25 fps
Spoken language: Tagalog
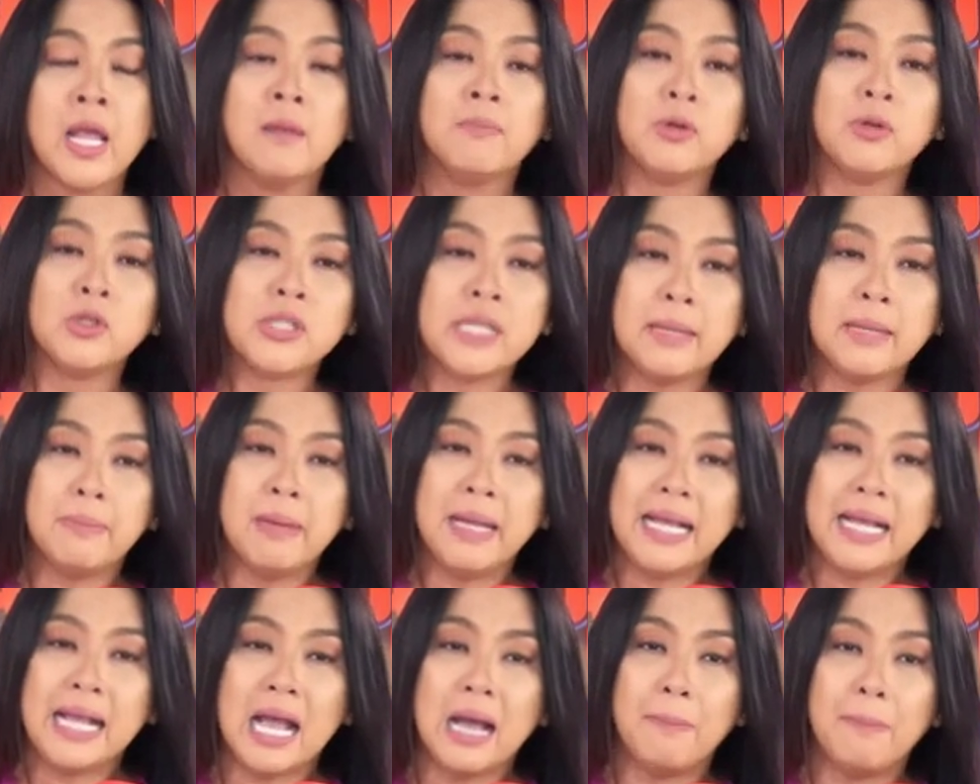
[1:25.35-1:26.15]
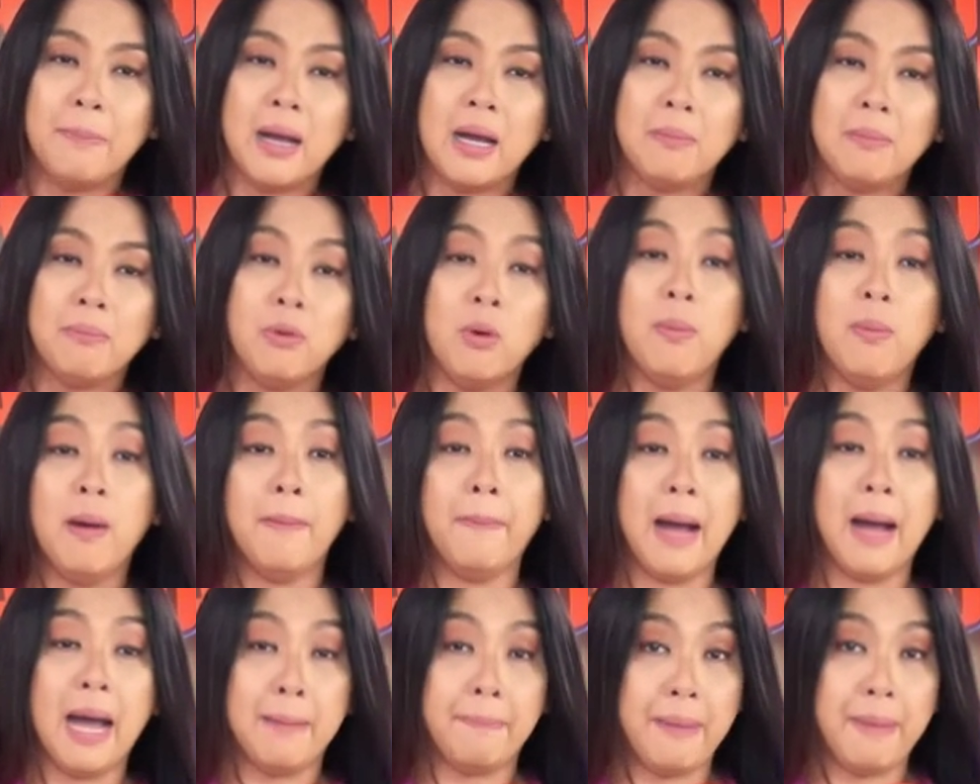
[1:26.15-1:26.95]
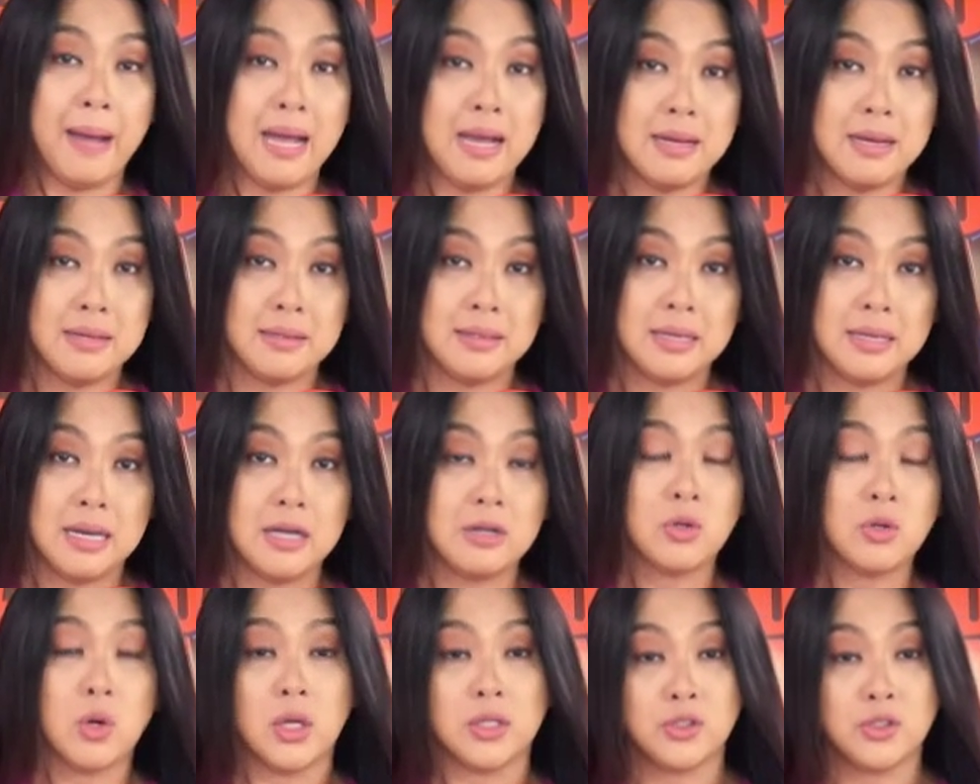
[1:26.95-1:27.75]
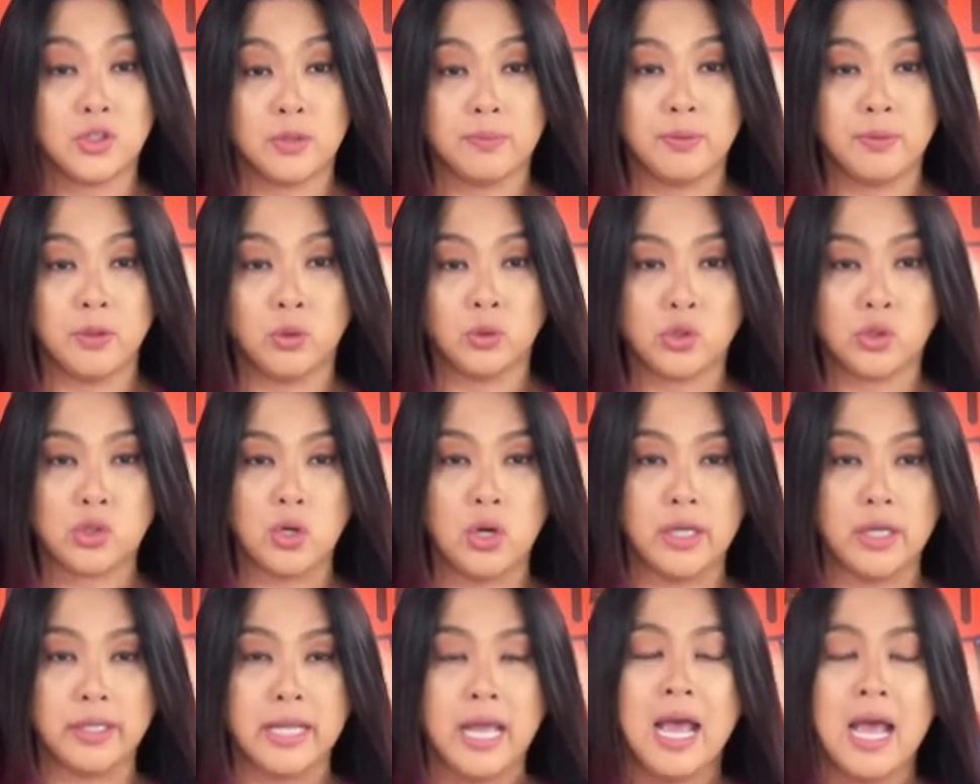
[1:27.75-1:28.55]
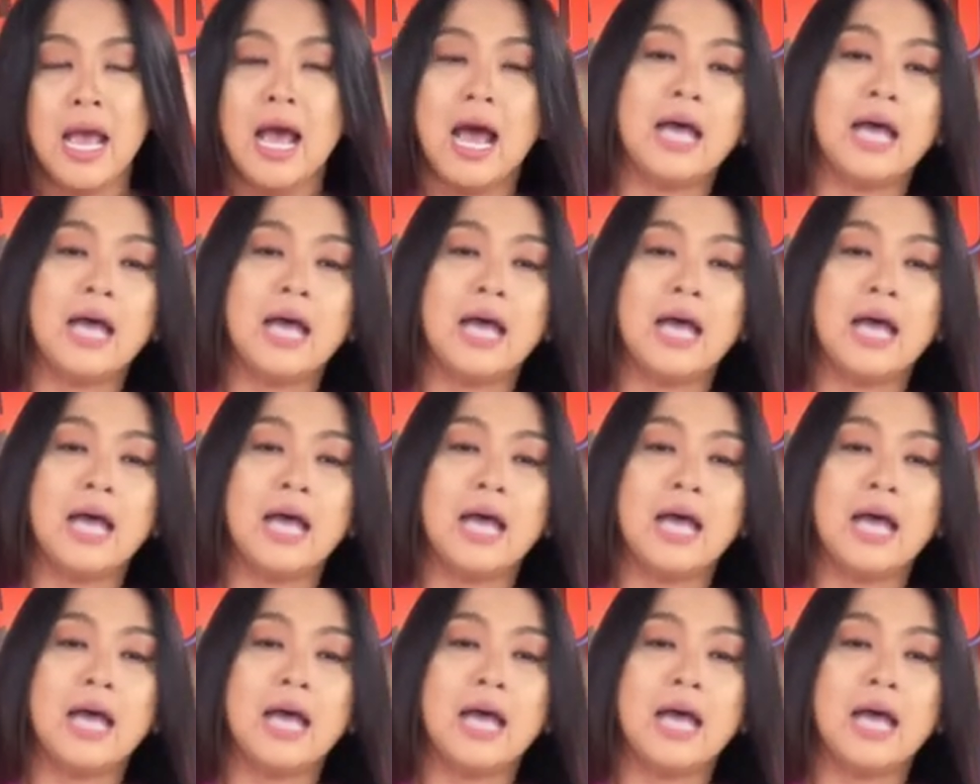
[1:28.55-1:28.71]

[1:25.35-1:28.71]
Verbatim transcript: Posible nga bang bumaba pa? ang contribution?